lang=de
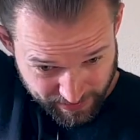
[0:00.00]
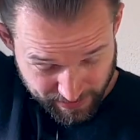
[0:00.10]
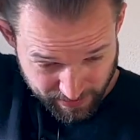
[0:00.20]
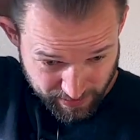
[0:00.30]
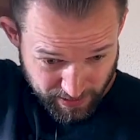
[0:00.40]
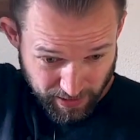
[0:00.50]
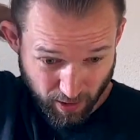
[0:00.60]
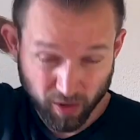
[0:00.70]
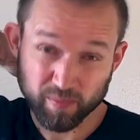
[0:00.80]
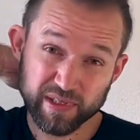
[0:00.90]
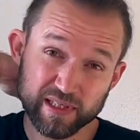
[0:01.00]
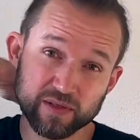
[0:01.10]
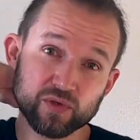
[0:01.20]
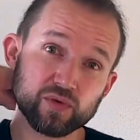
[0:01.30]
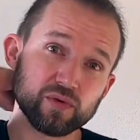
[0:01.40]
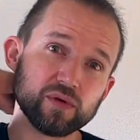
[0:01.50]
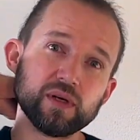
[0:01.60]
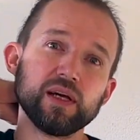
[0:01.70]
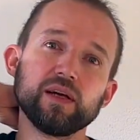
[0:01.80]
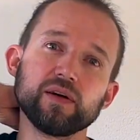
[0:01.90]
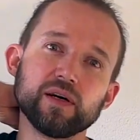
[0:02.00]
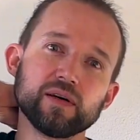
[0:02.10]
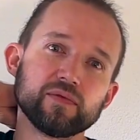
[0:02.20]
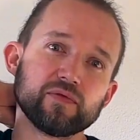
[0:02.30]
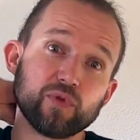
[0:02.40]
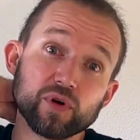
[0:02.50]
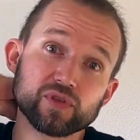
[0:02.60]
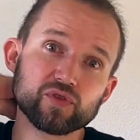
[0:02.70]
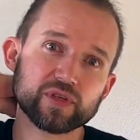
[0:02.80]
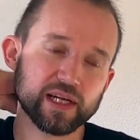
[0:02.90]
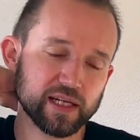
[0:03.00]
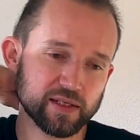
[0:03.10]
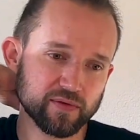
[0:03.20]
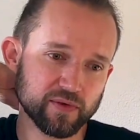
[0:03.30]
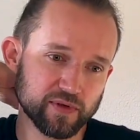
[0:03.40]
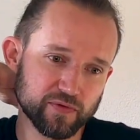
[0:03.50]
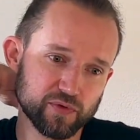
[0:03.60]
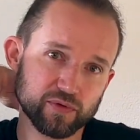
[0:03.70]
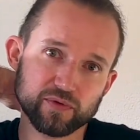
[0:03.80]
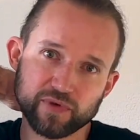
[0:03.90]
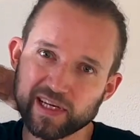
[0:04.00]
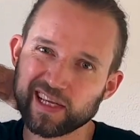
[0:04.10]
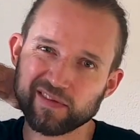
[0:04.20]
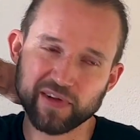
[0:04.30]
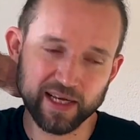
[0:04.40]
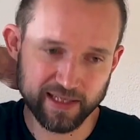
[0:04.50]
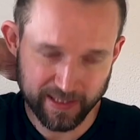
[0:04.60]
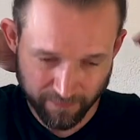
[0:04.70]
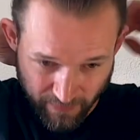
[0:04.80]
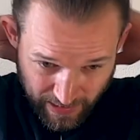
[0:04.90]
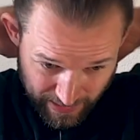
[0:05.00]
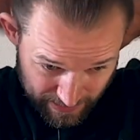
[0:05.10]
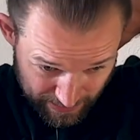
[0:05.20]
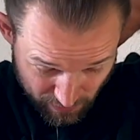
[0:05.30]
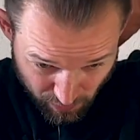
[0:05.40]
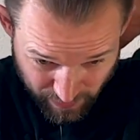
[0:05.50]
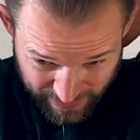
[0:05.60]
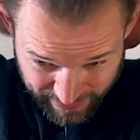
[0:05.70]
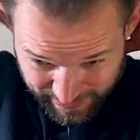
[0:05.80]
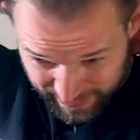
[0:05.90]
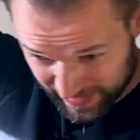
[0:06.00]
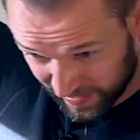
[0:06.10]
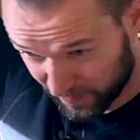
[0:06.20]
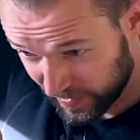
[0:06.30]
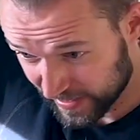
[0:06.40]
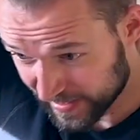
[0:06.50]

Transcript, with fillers: dir auch ein bisschen zu ähm, vorzustellen, zu vergegenwärtigen, dass du mit dem